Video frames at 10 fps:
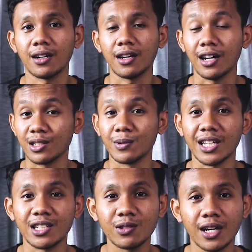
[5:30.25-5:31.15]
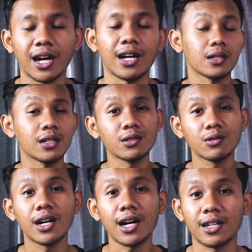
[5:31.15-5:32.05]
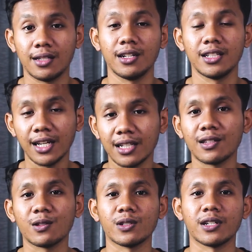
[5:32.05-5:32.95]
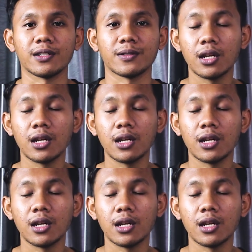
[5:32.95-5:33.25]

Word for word: nggak sebentar juga. Dan juga ketelitian tentunya.